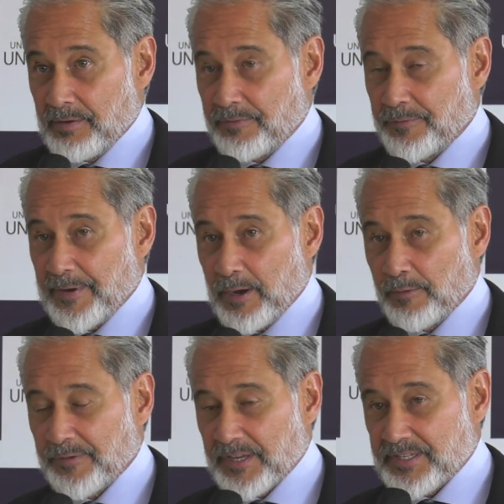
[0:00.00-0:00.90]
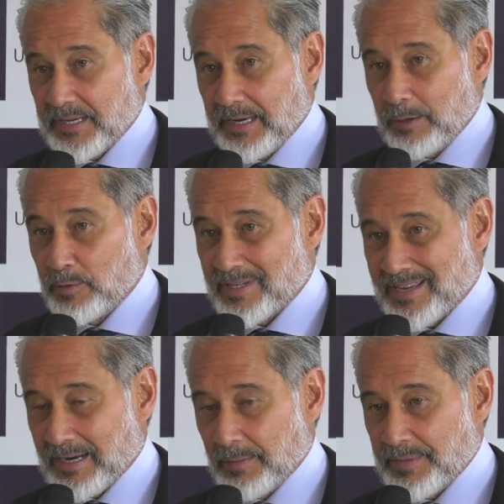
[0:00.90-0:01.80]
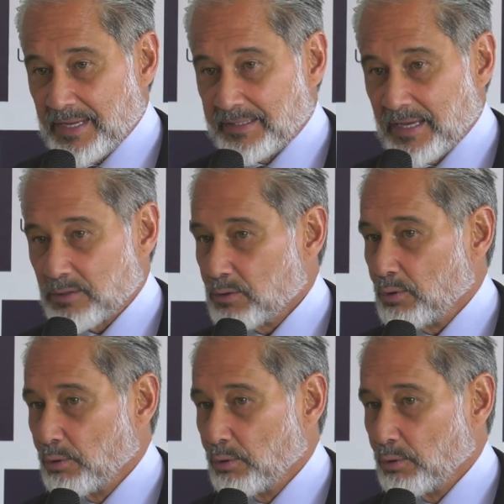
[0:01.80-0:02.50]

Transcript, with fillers: fue ofrecerle unas herramientas